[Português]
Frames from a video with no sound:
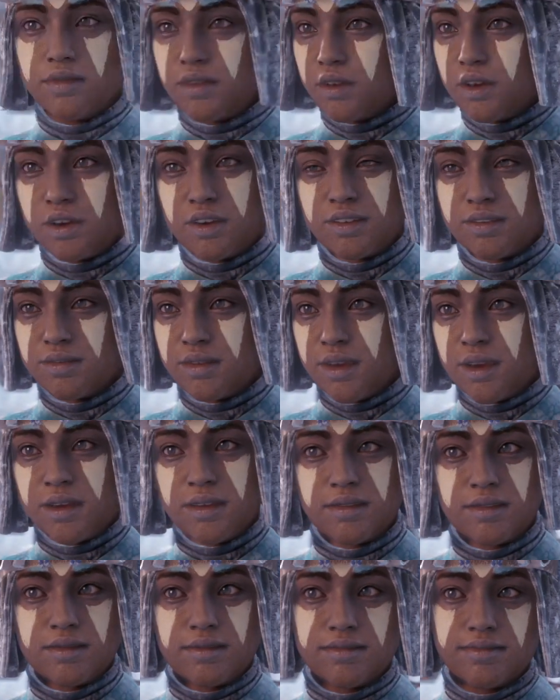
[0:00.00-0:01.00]
Olha o quanto
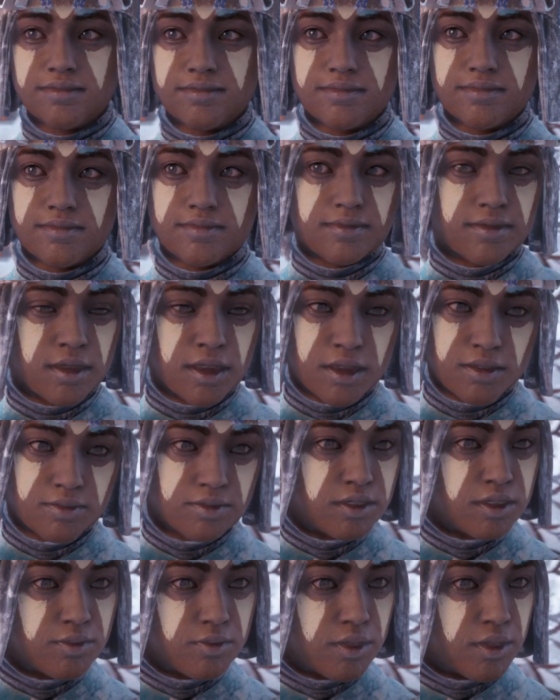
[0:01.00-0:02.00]
quiser. Mas não
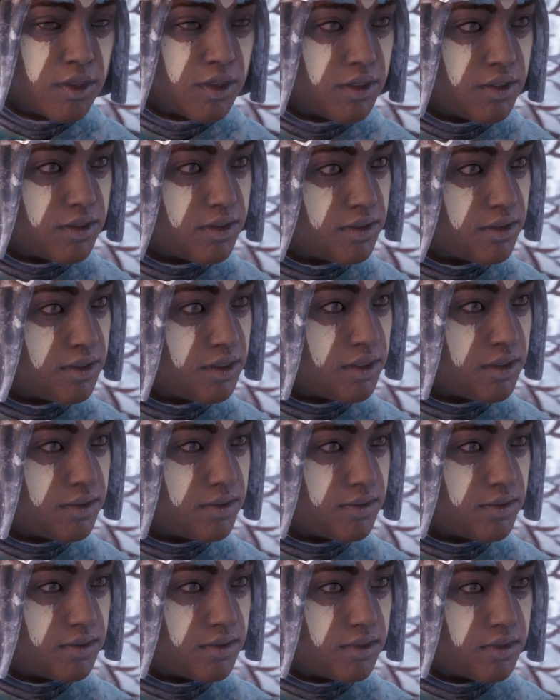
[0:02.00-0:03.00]
sei se isso vai
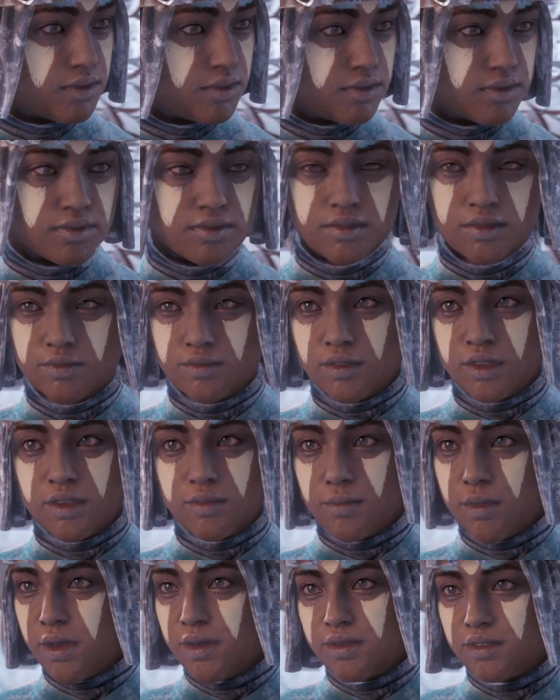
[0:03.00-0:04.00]
ajudar. As
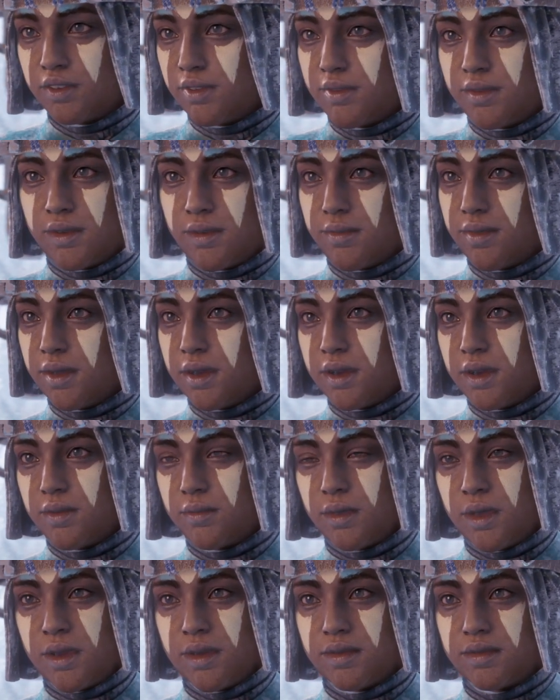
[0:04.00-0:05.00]
águas da torrente não vão
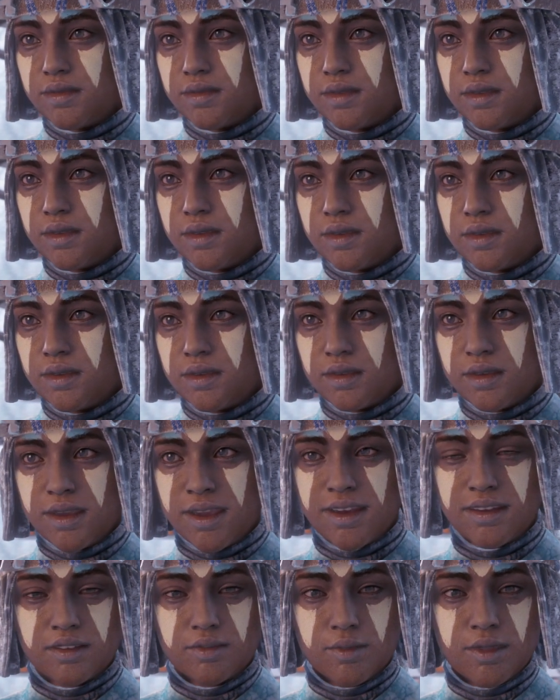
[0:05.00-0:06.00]
embora
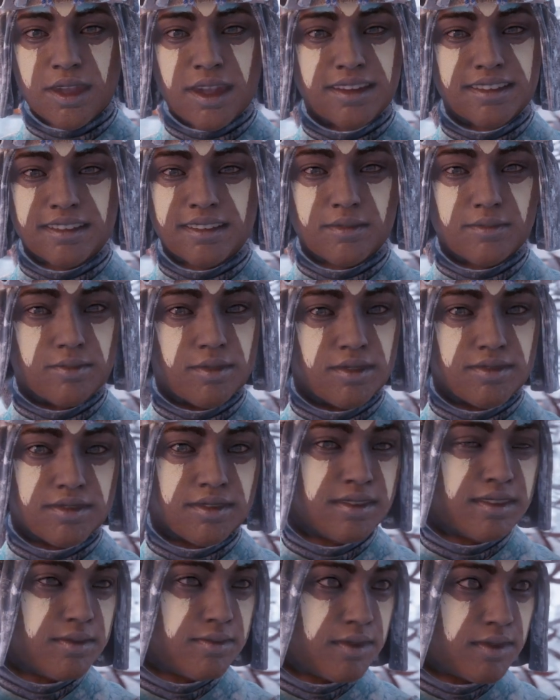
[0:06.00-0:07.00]
como se pede a um rio
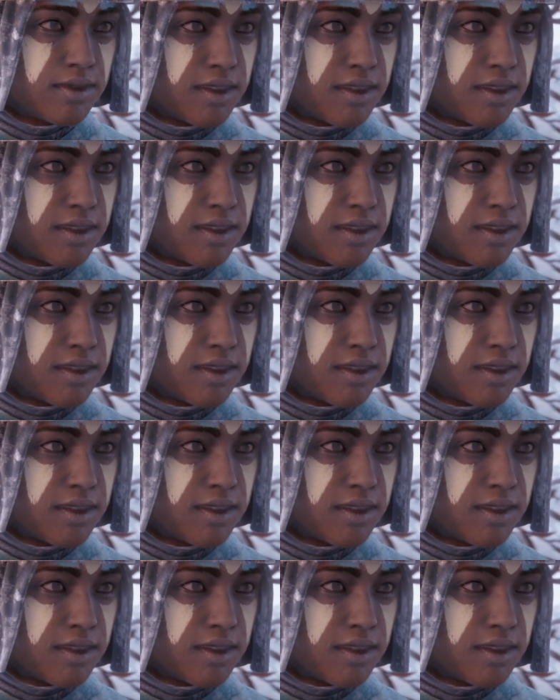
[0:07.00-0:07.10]
que se